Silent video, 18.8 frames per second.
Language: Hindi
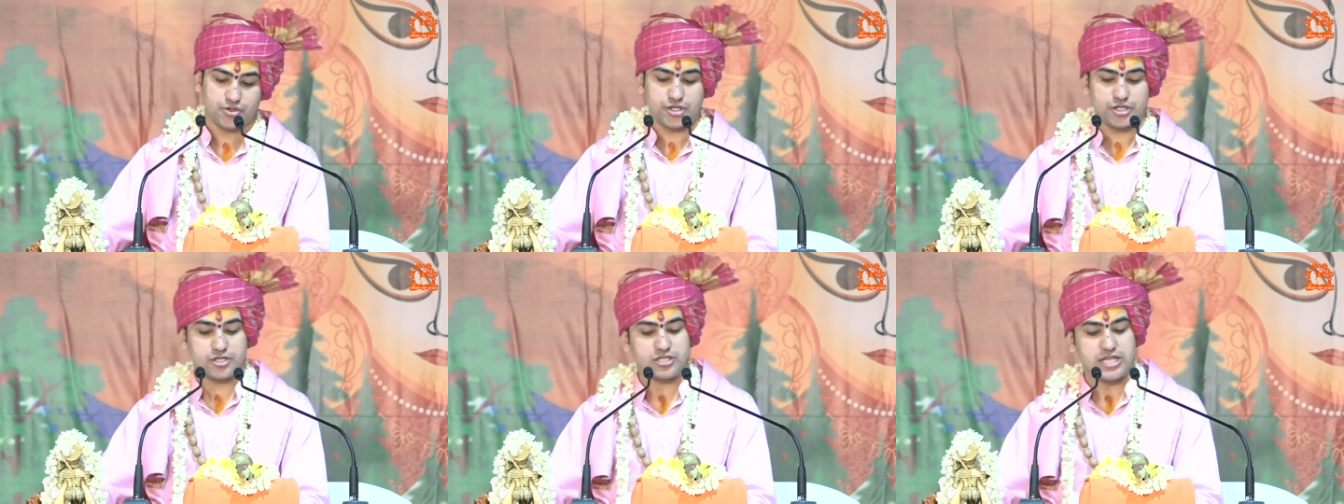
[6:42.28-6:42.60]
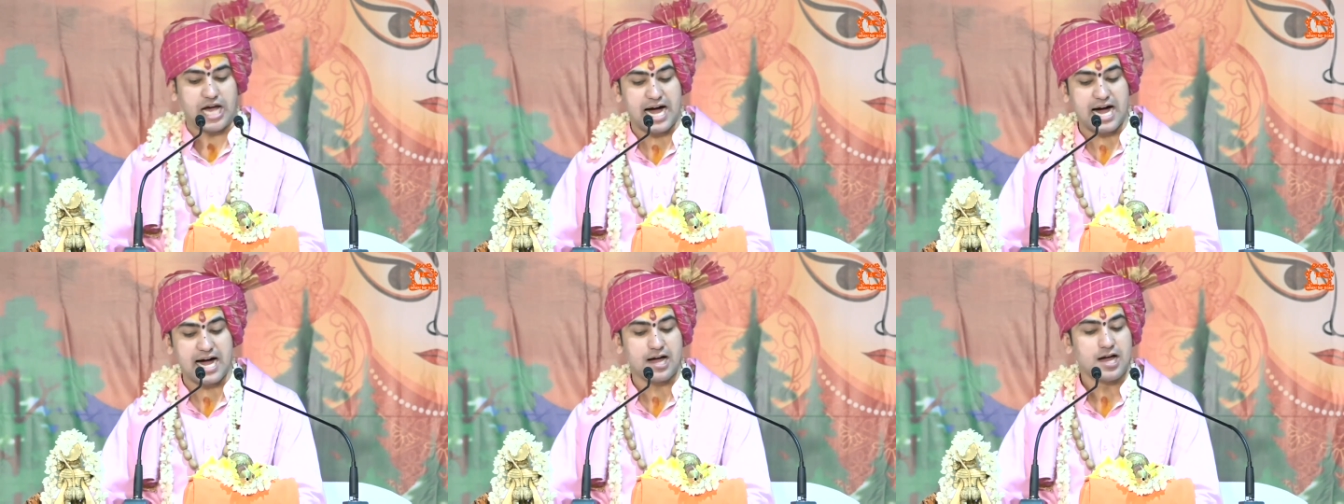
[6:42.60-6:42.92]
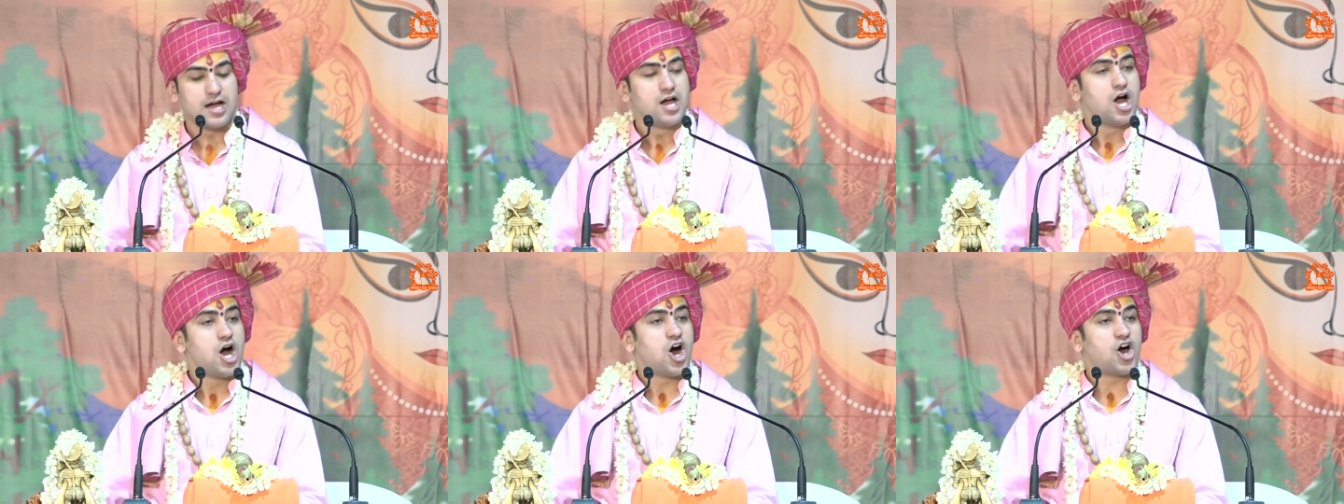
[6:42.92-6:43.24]
श्रद्धा
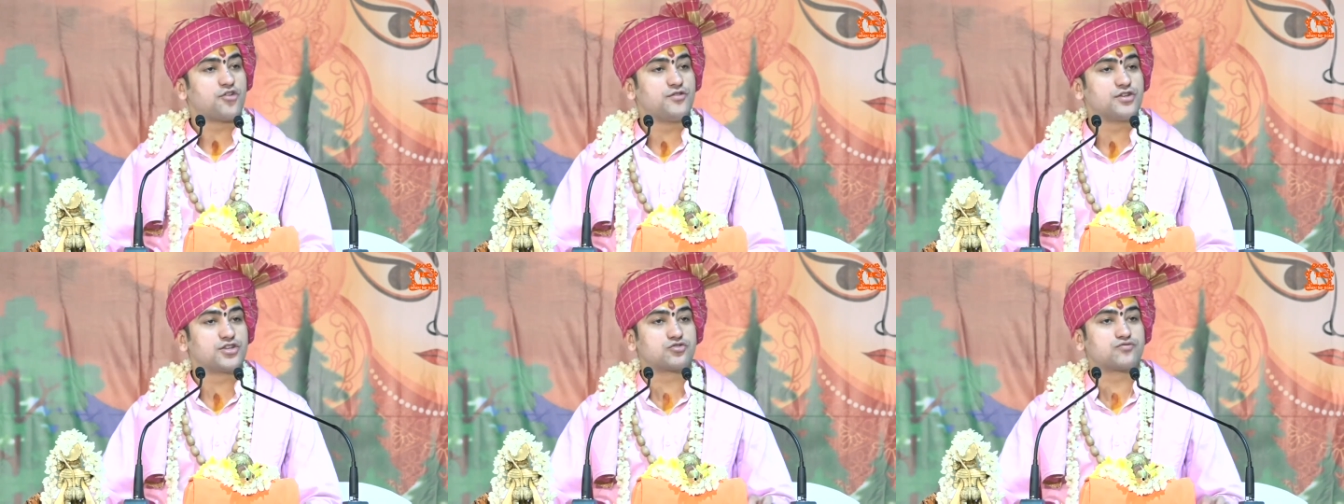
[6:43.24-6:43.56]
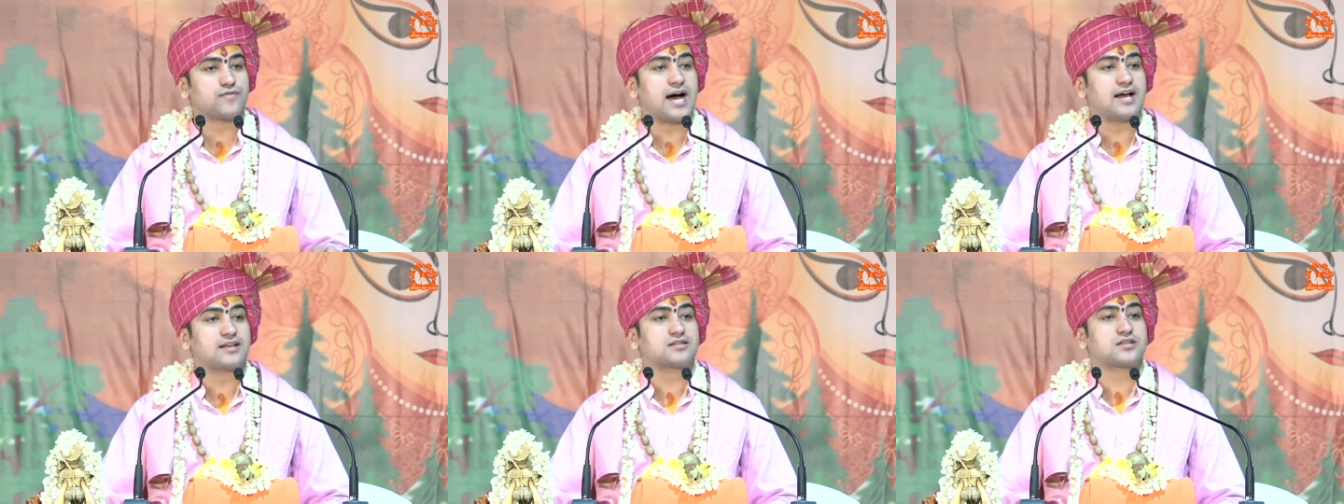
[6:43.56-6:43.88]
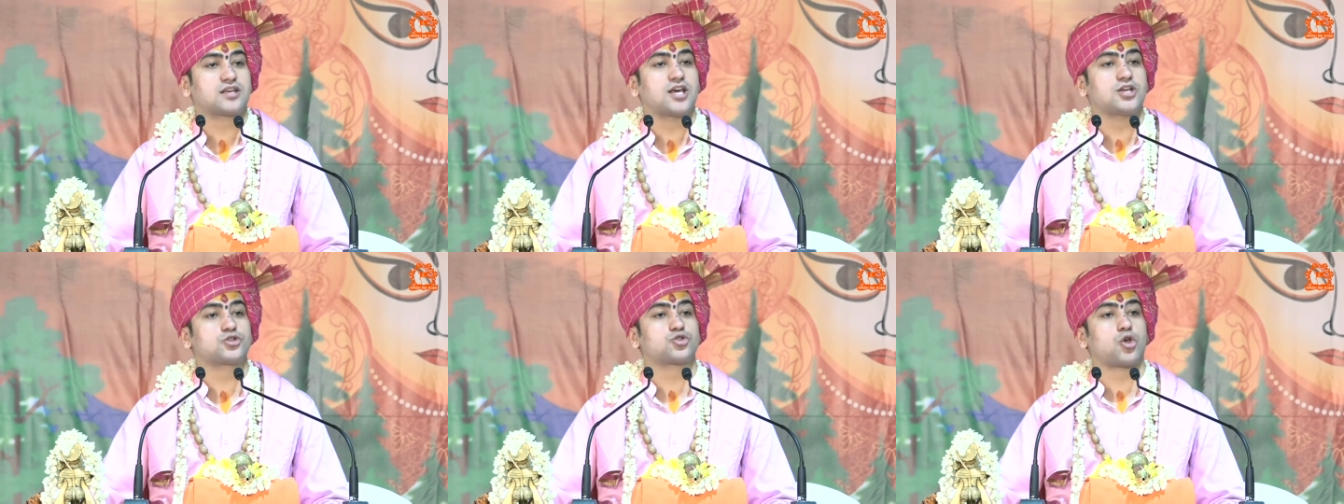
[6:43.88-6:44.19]
और
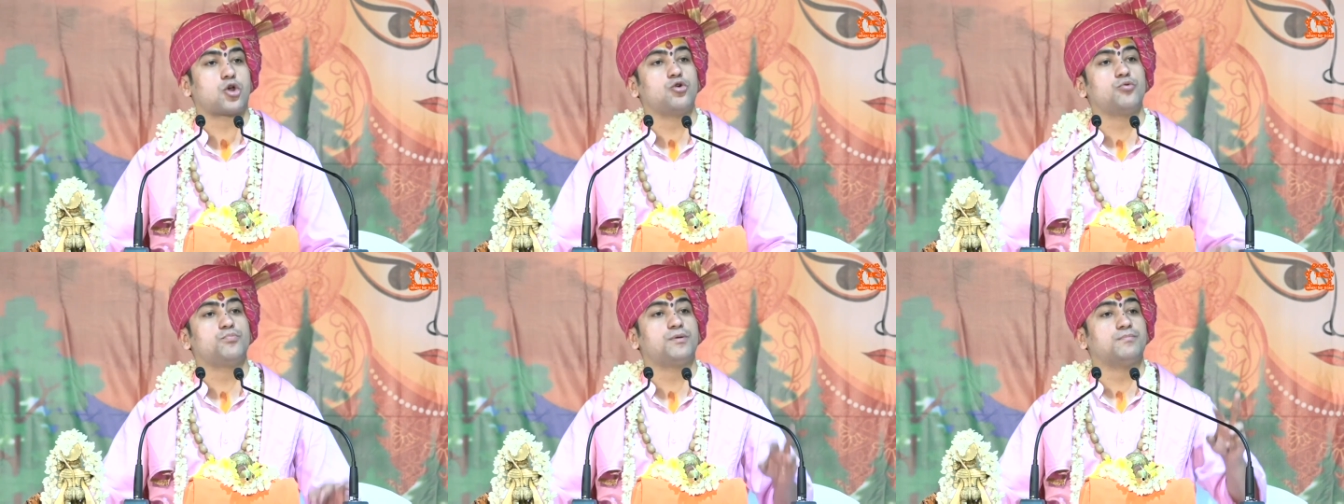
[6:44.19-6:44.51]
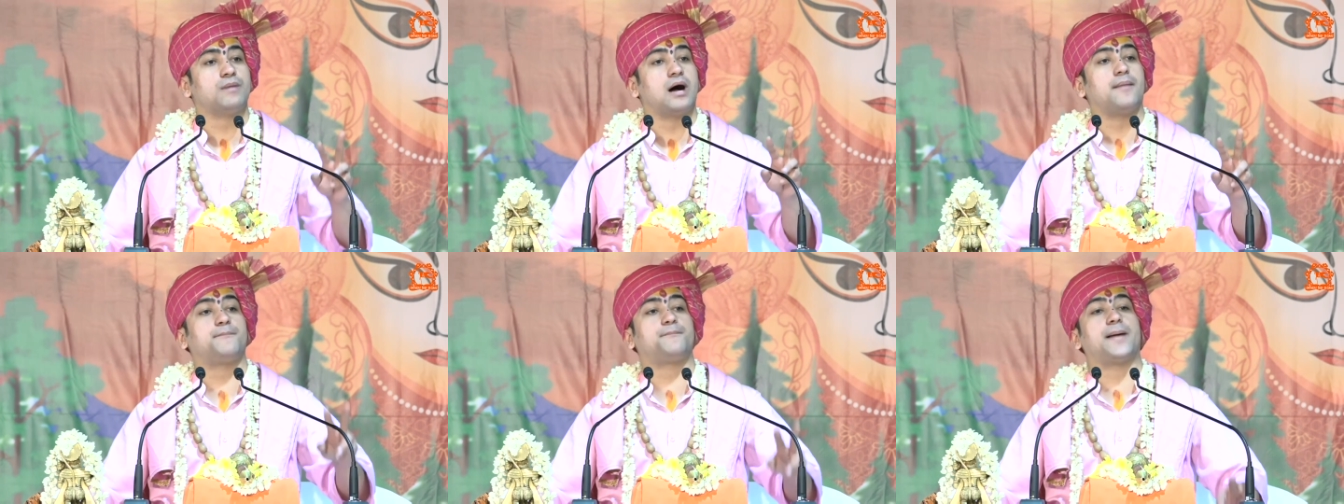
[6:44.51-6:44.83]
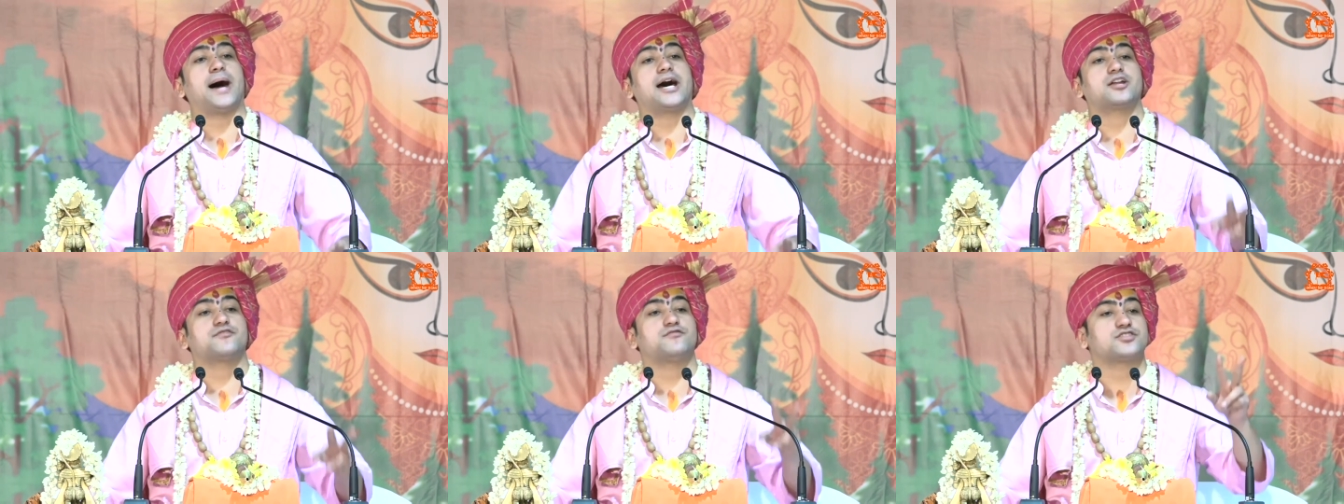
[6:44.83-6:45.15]
विश्वास के स्वरूप माँ
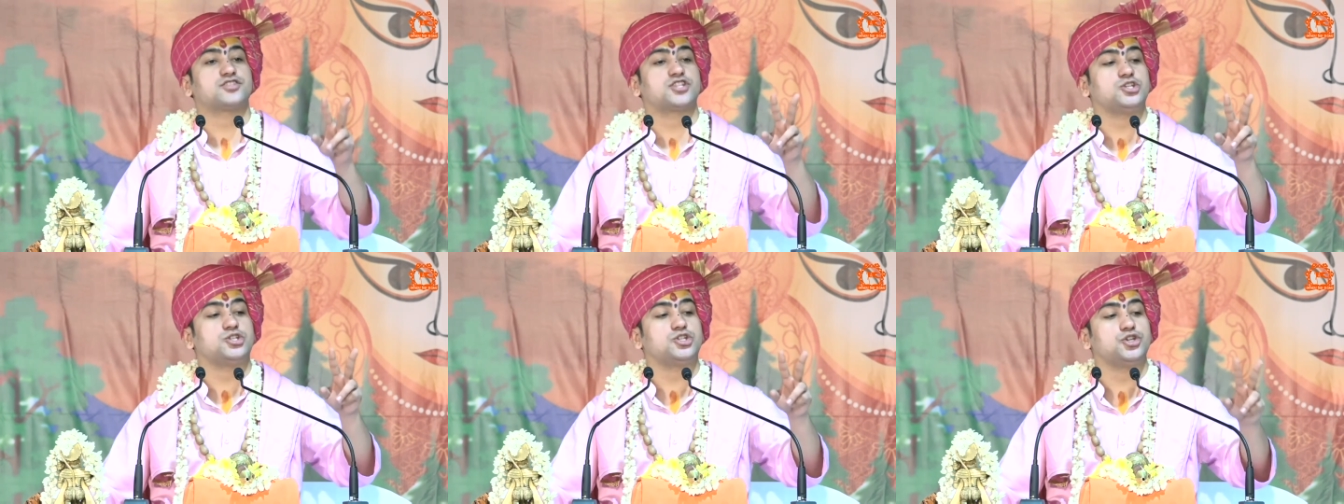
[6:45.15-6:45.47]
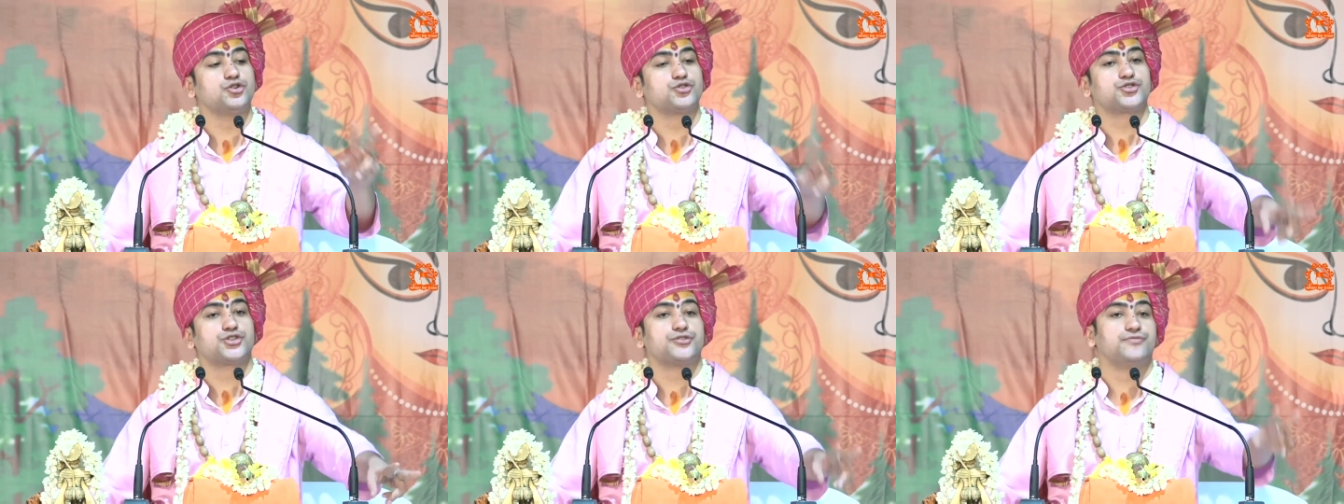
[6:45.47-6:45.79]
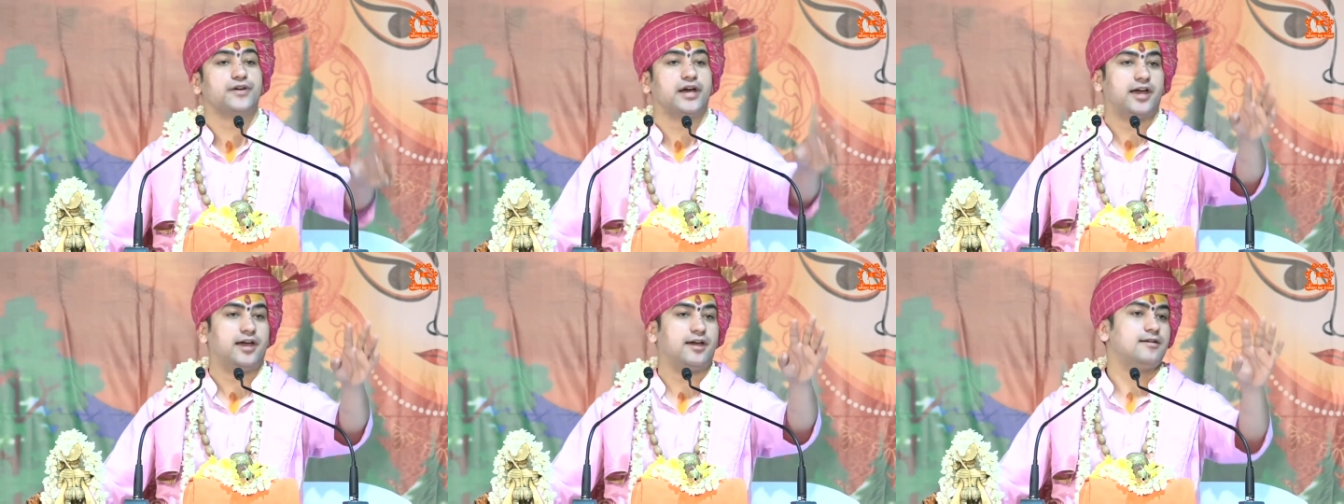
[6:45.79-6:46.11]
पार्वती जी और
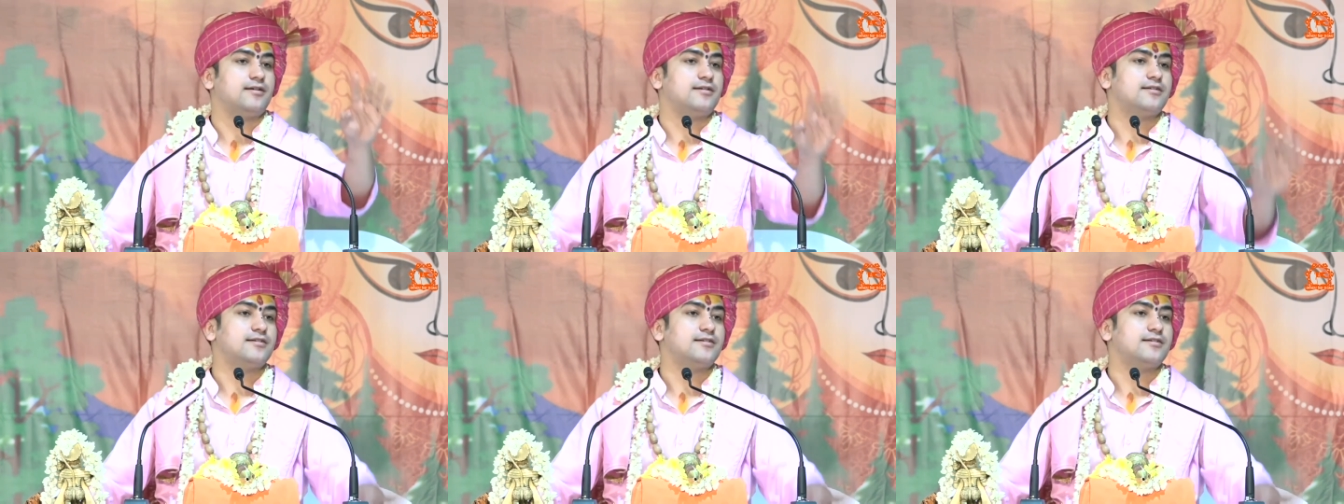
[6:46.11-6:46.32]
शिव हैं